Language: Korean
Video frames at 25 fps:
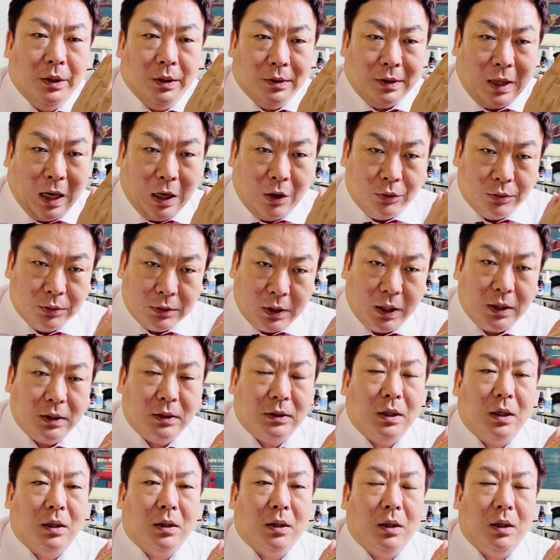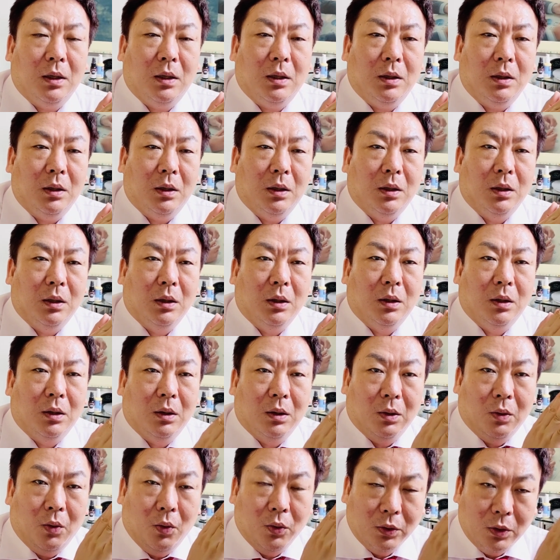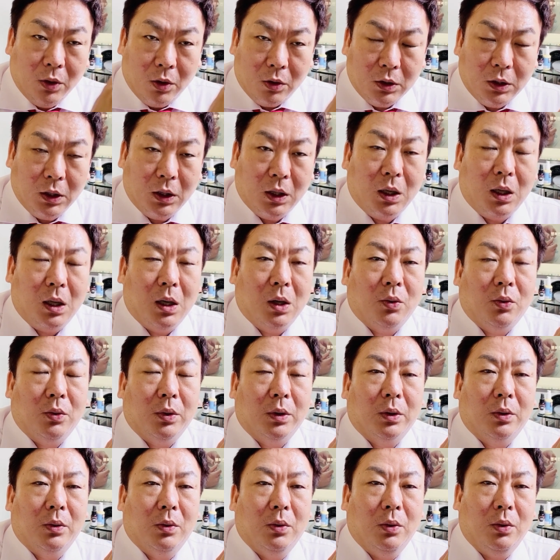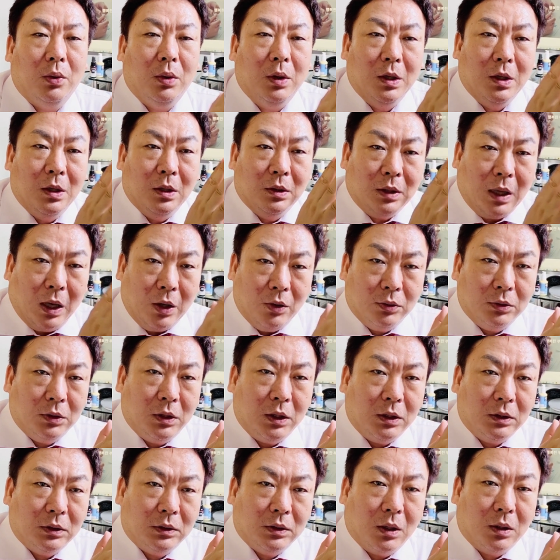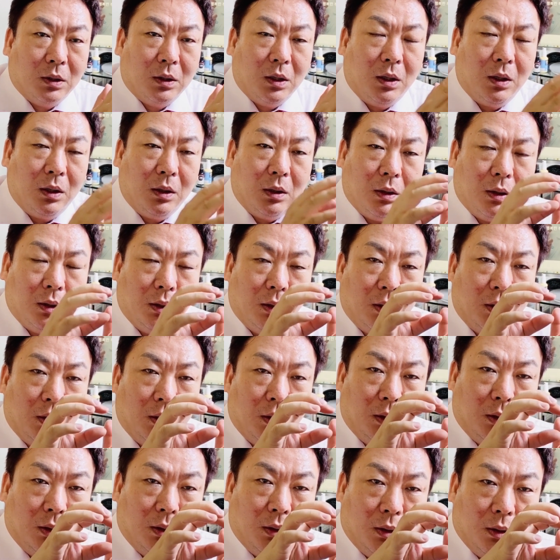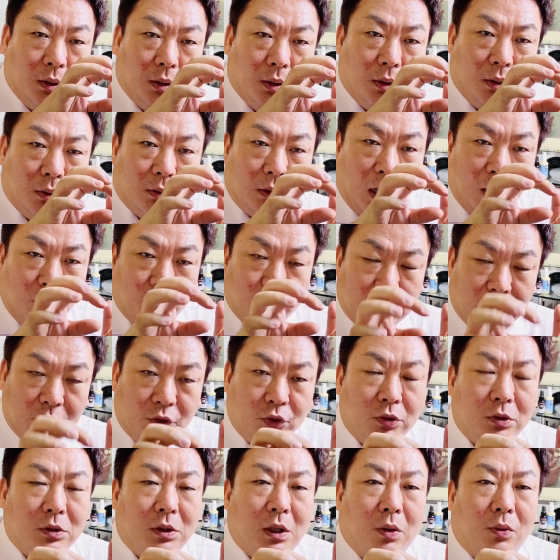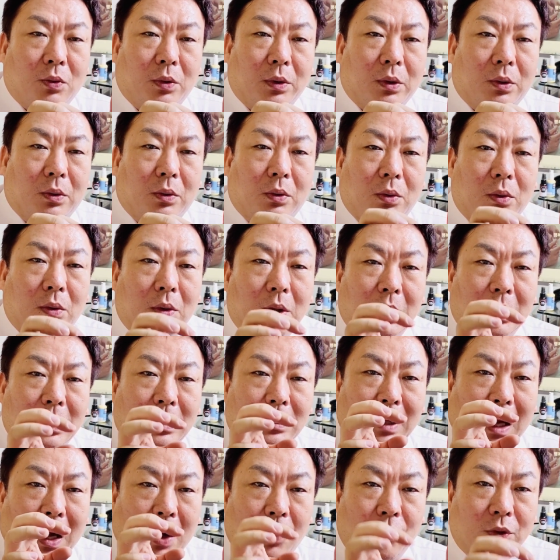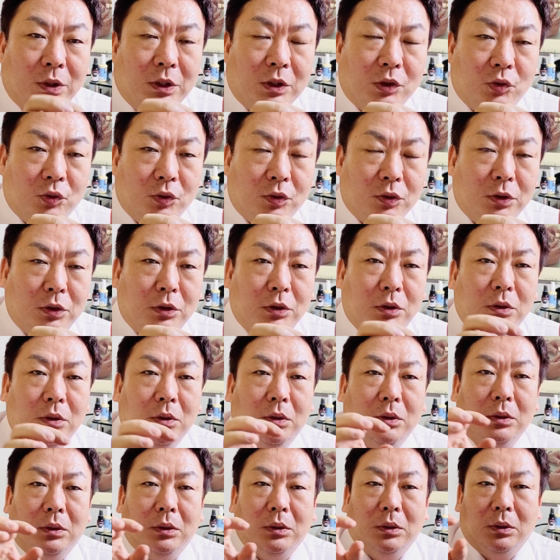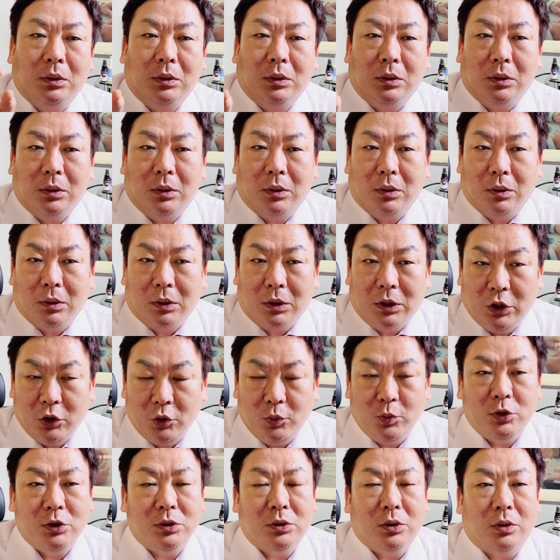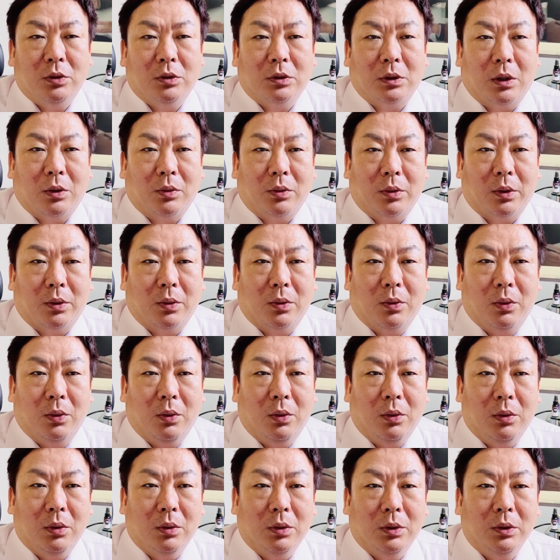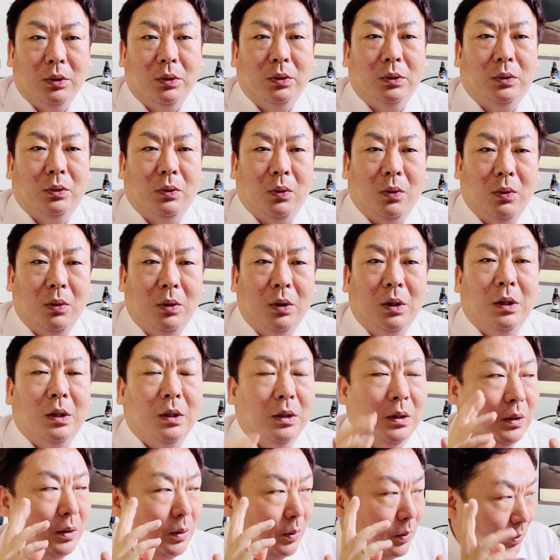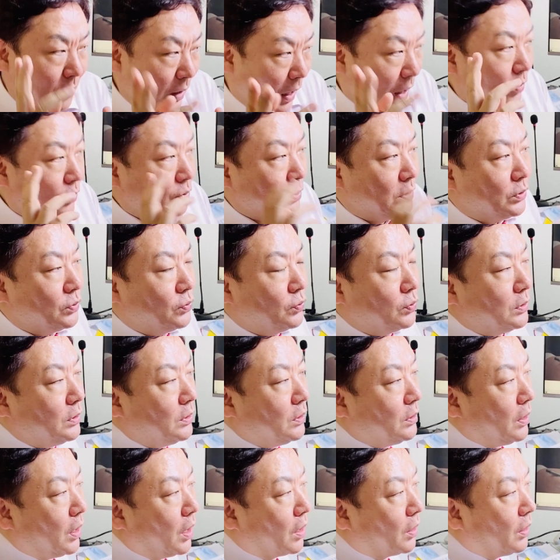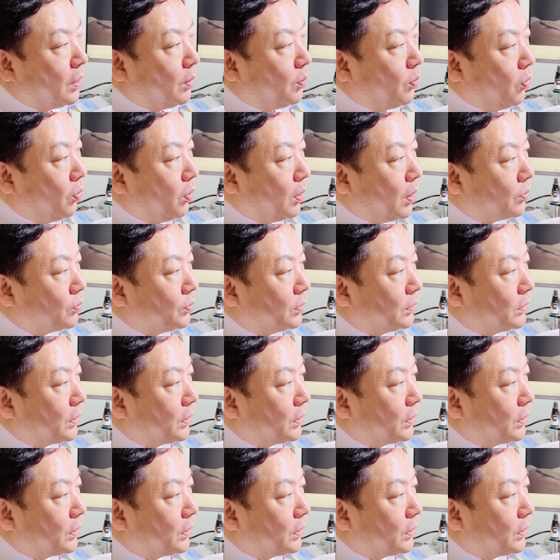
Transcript: 다우 데이터가 오너 일가가 갖고 있고 다우 데이터가 다우 기술을 갖고 있고 다우 기술은 키움증권을 갖고 있고 그리고 또 다우 기술이 아까 뭘 갖고